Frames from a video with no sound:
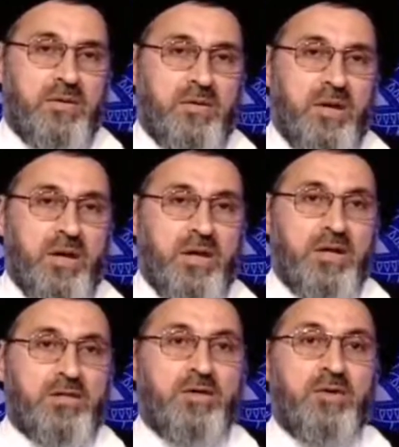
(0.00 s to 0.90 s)
الله
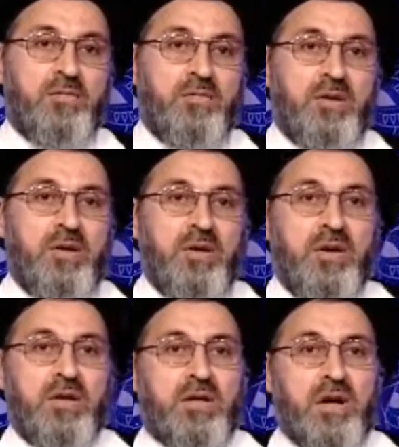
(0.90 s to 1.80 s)
يهديهم
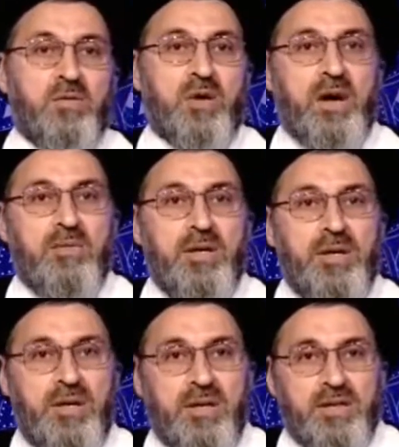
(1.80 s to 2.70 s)
إن كانوا قابلين
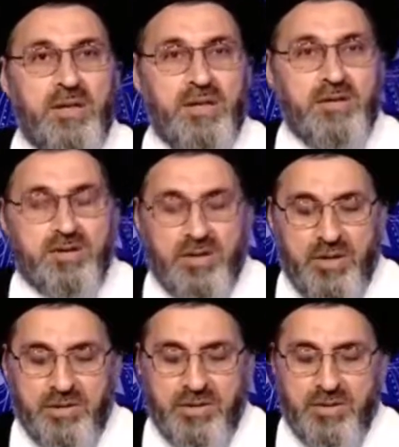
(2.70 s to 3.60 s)
للهداية إن شاء الله
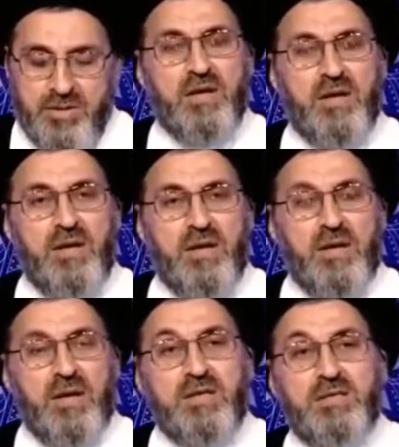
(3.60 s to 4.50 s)
تعالى
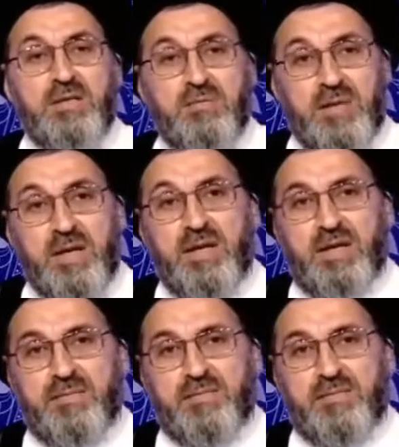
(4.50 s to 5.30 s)
أنت بنية